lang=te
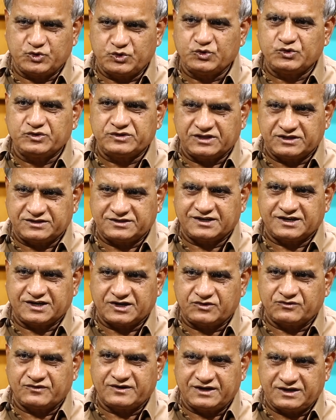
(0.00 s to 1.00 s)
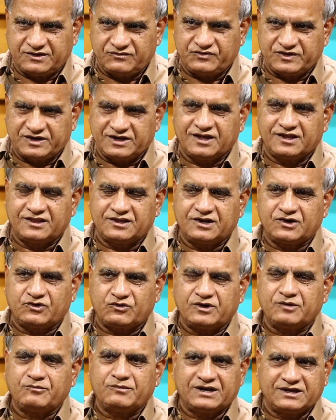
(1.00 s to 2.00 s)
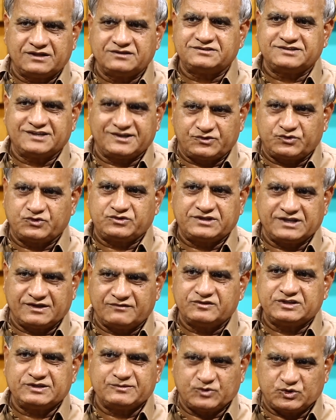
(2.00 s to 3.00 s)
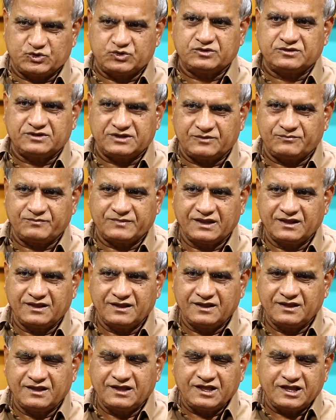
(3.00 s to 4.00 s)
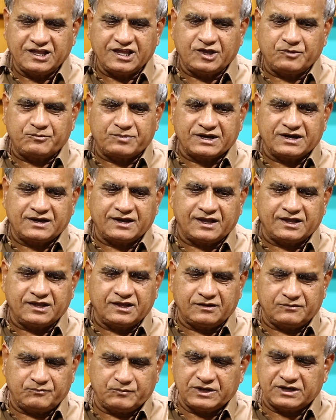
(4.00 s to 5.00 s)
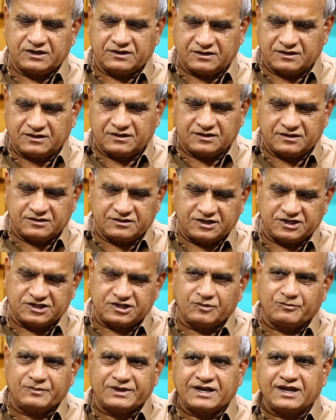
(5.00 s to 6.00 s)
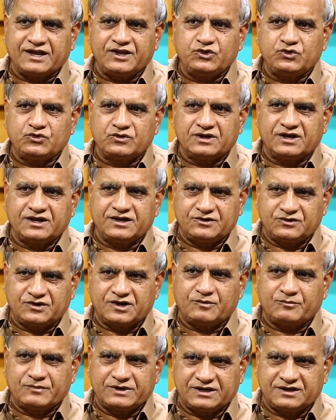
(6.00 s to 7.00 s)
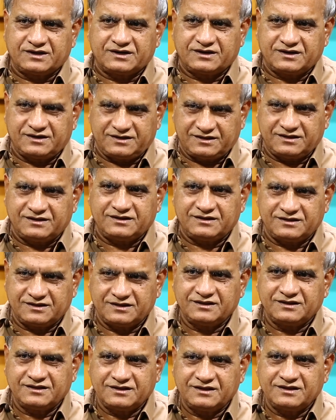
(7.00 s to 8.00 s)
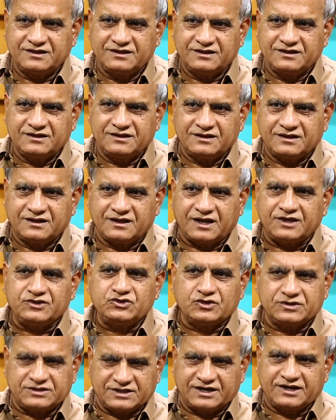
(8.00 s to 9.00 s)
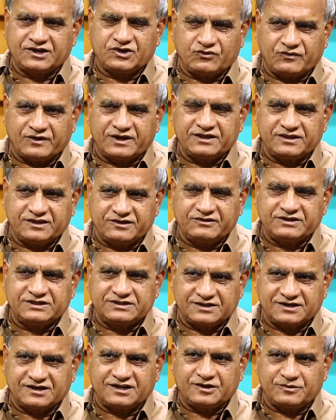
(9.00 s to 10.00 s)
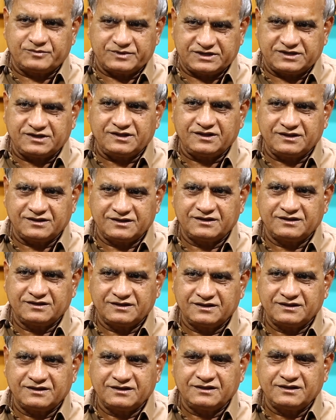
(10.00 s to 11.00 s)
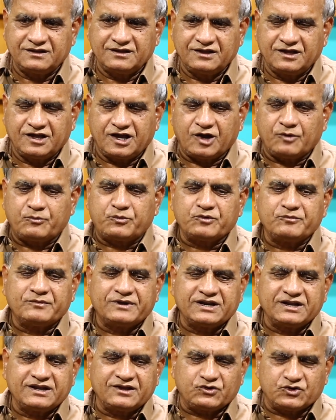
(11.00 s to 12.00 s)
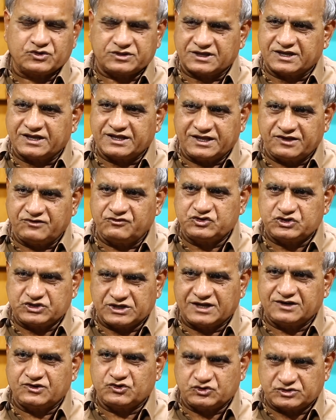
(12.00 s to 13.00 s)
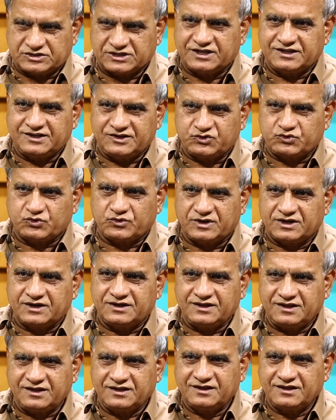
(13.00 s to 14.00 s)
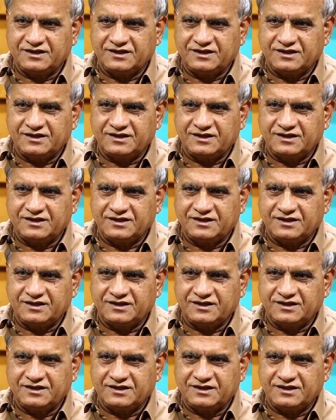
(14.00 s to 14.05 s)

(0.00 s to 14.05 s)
ముందుకు తెచ్చేటటువంటి ఫిర్యాదులకు కూడా బలం చేకూర్చే అంశం అవుతుంది ఏప్రిల్ ఐ ఐ మీన్ డిసెంబర్ ఐదున ఆయన రమ్మన్నారని ఐదో తారీఖు వాయిదా వేశారు కాబట్టి ఓకే సార్ అప్పుడు మరి కొత్తగా ఏ విషయాలు వస్తాయి అది చూడాలి